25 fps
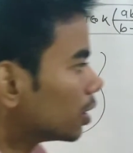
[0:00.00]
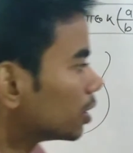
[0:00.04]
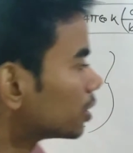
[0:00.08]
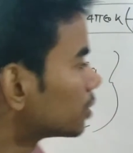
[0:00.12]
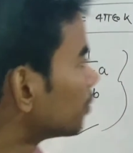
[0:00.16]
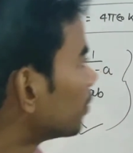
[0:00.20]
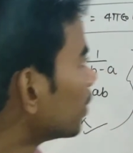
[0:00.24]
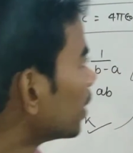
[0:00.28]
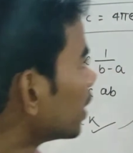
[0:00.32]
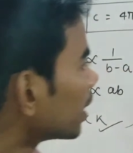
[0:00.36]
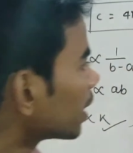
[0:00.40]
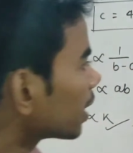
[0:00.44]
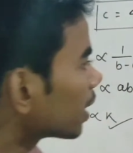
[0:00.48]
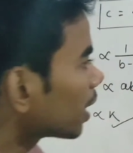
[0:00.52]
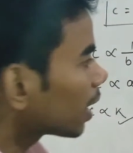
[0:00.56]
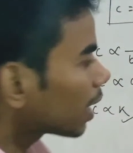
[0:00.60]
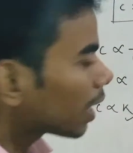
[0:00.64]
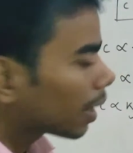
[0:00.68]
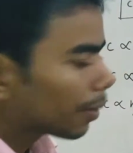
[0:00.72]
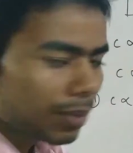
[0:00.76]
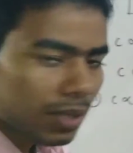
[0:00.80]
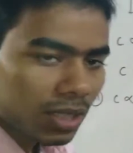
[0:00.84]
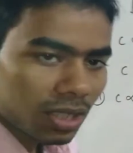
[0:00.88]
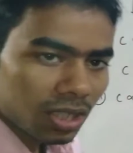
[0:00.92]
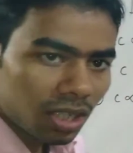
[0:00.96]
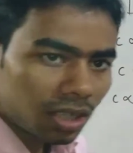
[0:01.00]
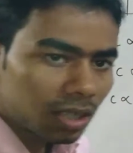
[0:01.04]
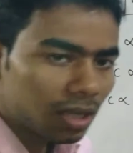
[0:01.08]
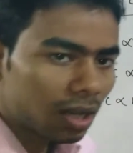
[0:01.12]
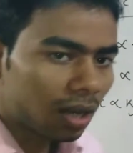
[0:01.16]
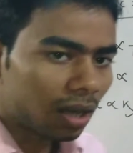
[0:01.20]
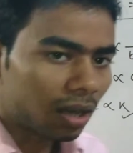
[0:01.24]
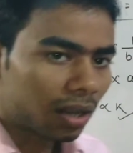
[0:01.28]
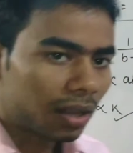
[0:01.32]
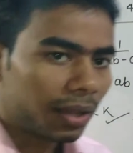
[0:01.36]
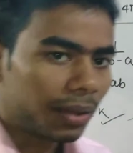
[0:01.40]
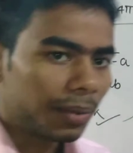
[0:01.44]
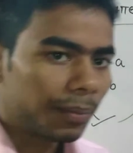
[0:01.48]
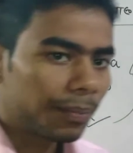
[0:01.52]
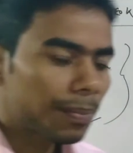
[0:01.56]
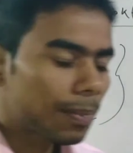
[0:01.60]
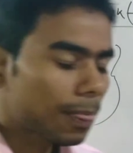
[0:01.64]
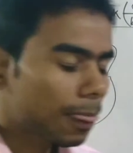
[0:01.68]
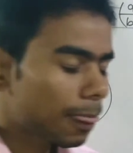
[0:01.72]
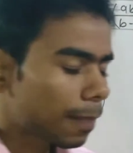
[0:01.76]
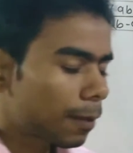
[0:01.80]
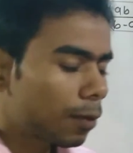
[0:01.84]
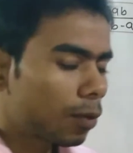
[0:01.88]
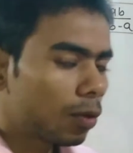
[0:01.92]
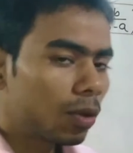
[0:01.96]
स्फेरिकल कैपेसिटर की
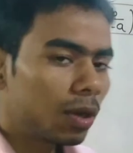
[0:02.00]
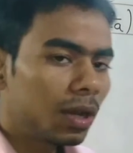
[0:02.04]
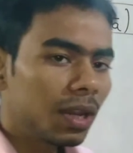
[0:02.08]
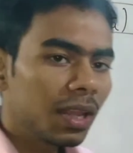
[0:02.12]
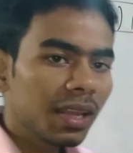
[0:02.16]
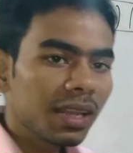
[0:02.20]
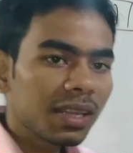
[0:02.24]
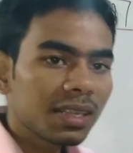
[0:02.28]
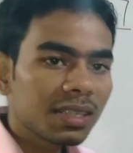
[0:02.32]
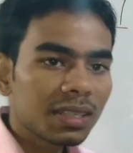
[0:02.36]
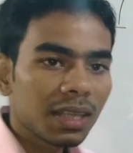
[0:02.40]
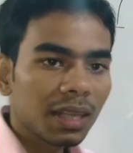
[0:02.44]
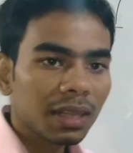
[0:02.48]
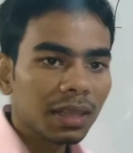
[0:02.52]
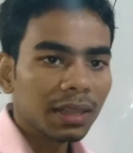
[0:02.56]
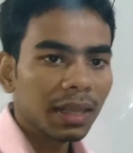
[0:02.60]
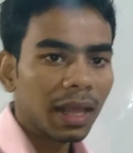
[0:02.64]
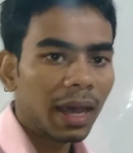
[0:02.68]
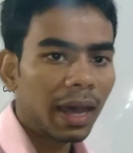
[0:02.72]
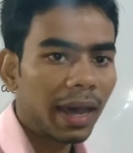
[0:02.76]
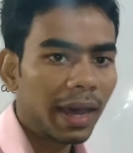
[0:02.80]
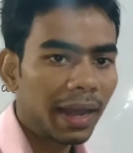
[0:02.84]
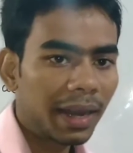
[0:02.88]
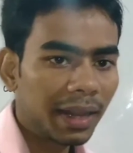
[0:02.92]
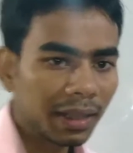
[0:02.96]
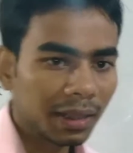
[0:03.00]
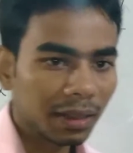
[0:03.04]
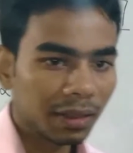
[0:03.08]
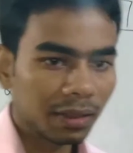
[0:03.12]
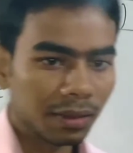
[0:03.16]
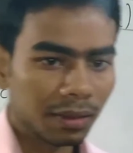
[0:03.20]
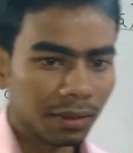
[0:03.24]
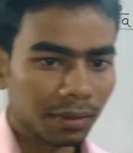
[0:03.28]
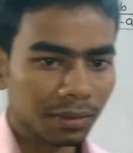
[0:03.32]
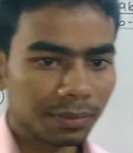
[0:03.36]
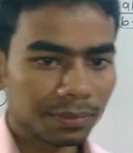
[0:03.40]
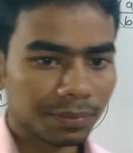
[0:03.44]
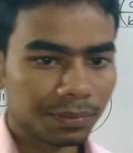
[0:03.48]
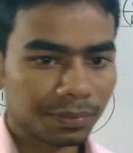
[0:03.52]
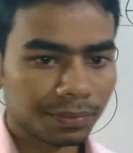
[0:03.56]
गोलीय संधारित्र